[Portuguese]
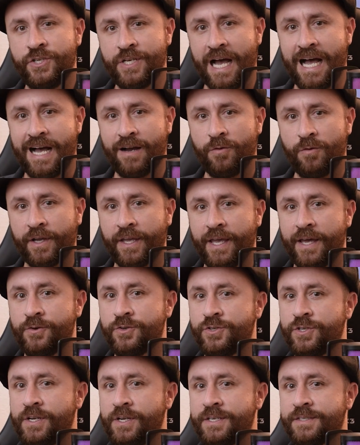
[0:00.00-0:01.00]
de água que era
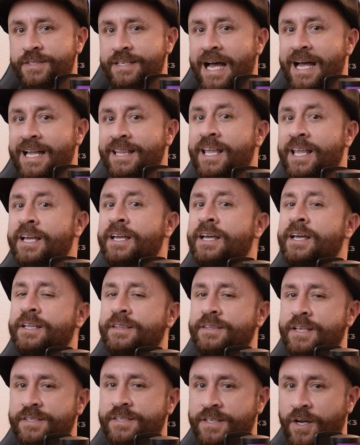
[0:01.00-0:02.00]
utilizada
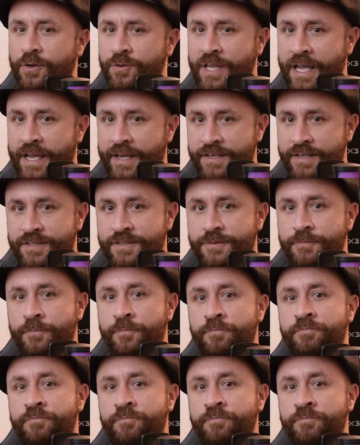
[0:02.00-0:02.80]
nas caldeiras.